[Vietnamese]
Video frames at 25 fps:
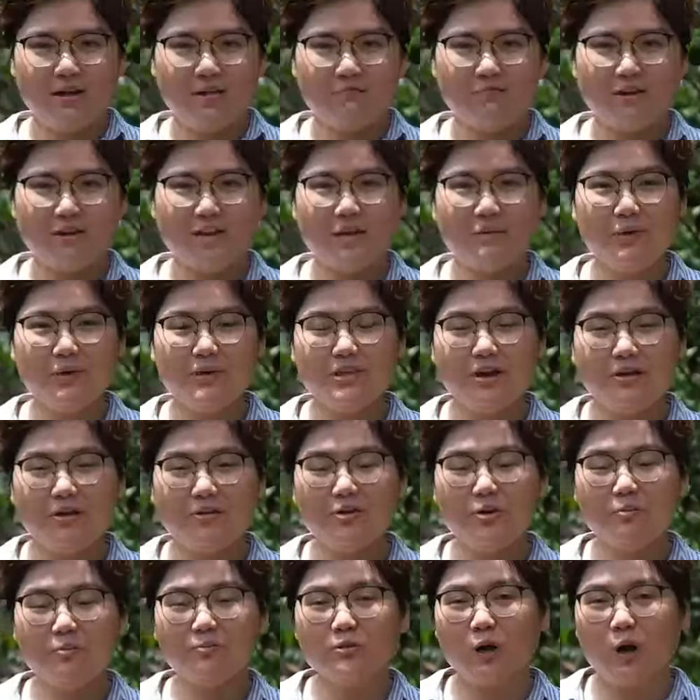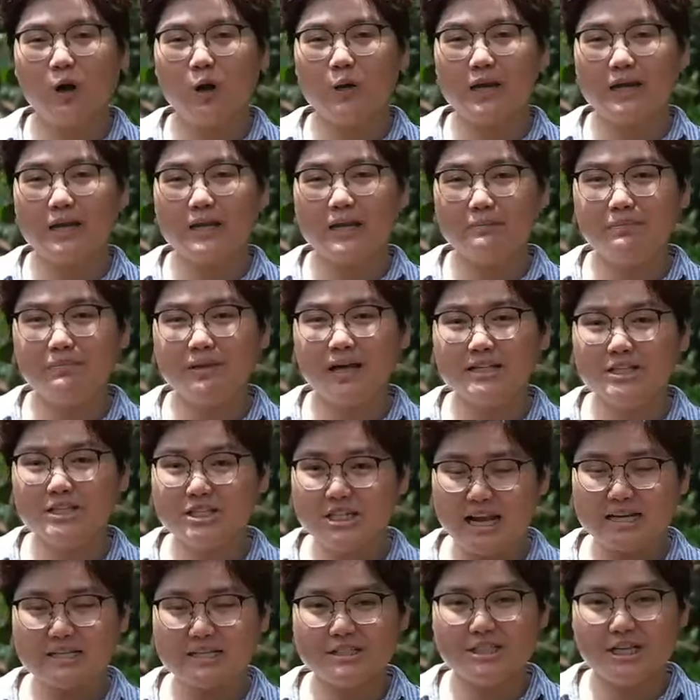Và theo ghi nhận của chúng tôi thì điểm đến
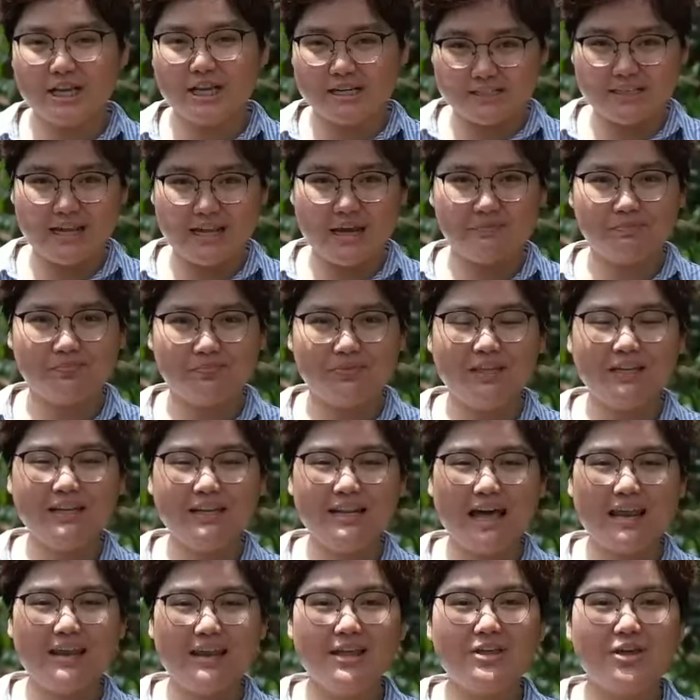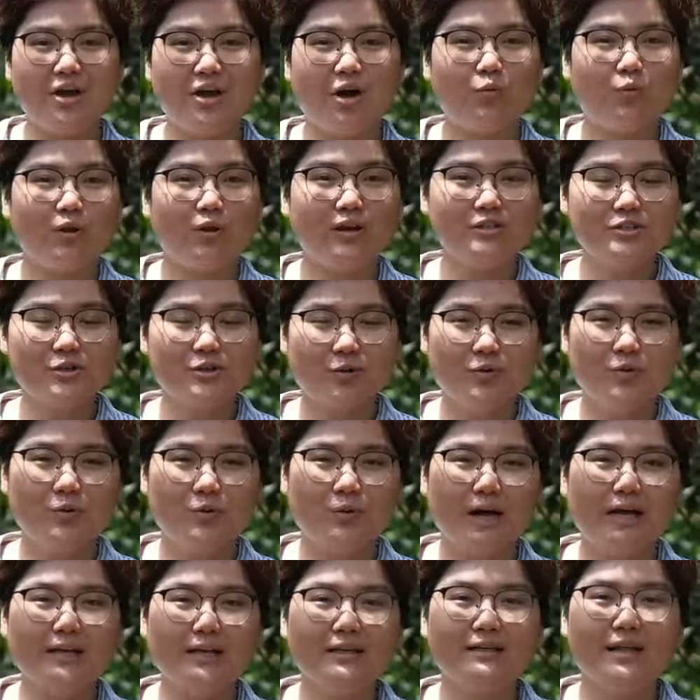xanh, sạch, đẹp chính là lý do quyến rũ du
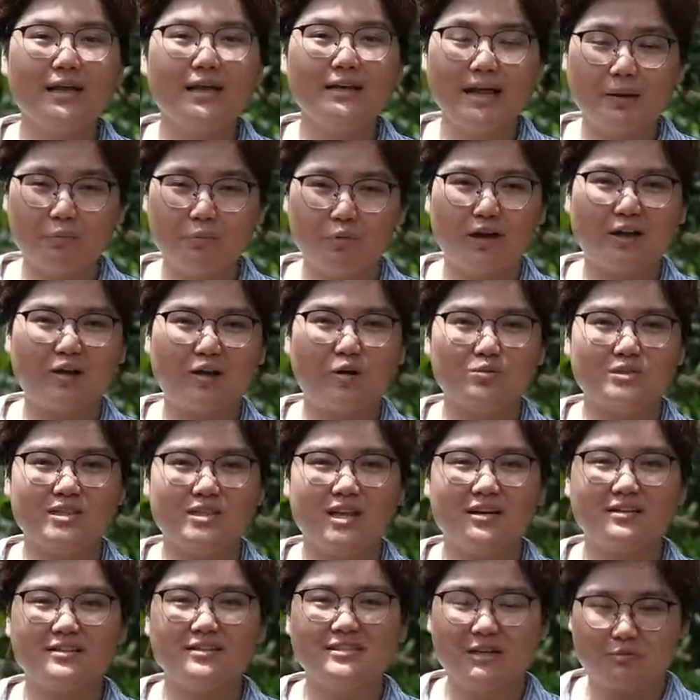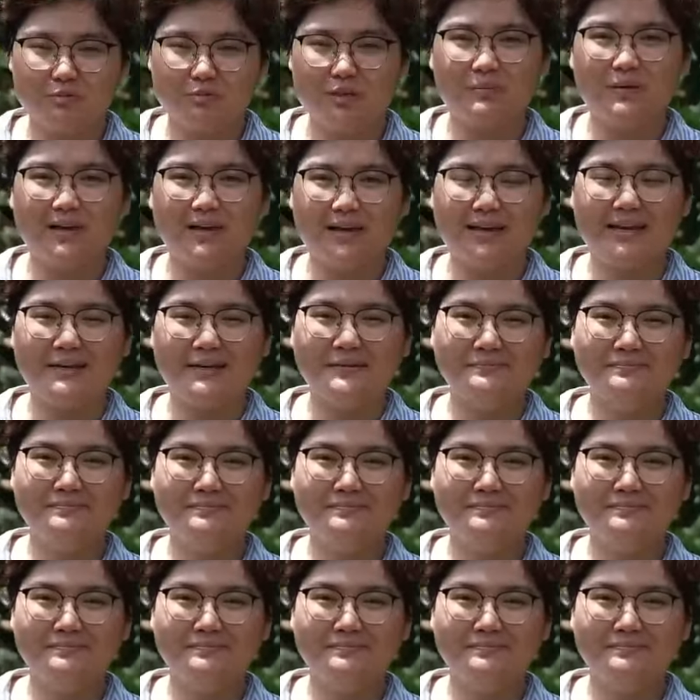khách đến tham quan Cồn Sơn trong dịp hè này.